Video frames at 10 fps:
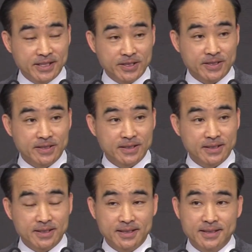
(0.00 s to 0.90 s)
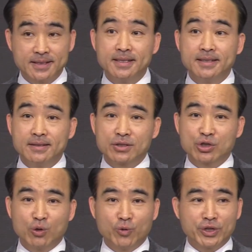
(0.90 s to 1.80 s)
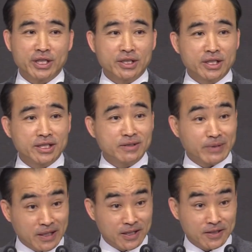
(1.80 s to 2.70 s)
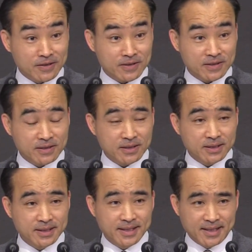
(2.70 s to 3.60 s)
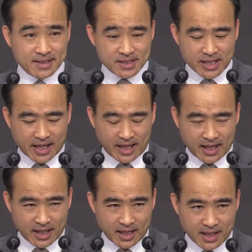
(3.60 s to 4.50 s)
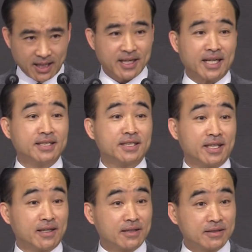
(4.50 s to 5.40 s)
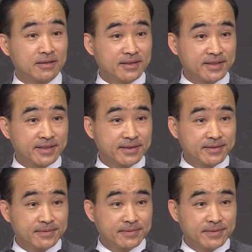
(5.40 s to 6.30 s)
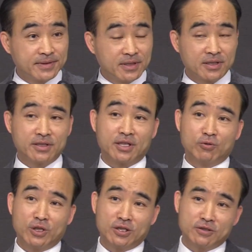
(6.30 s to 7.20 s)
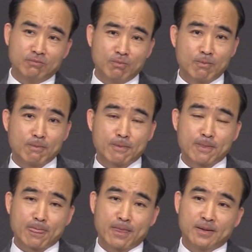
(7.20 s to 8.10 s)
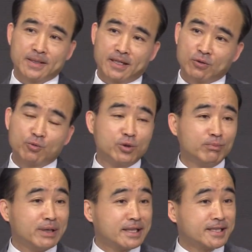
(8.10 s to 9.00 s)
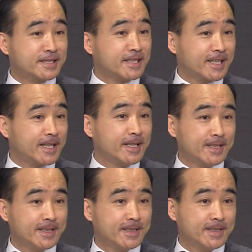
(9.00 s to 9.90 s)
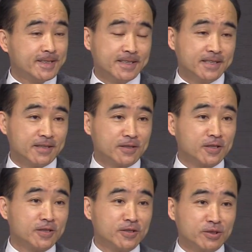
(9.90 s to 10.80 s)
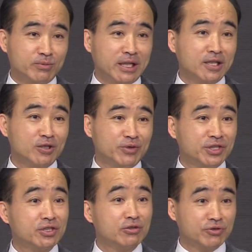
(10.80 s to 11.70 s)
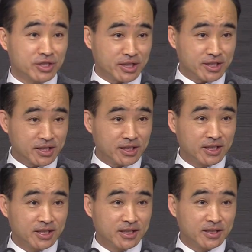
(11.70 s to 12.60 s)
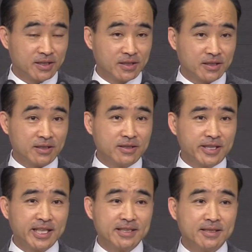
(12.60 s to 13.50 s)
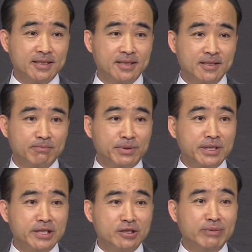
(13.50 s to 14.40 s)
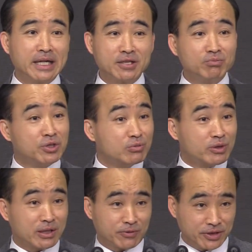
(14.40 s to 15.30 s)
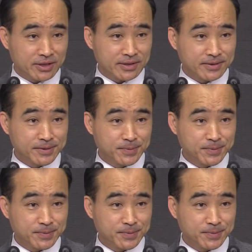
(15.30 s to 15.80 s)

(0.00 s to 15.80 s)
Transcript: 즉, 소홀히 여기지 말라는 뜻은 잘 간직해라 그런 뜻이야. 근데 우리는 나는 구원 받았으니까 어떻게든지 뭐 하나님이 지켜주시겠지 이러한 믿음 아닌 믿음을 갖고 있어요.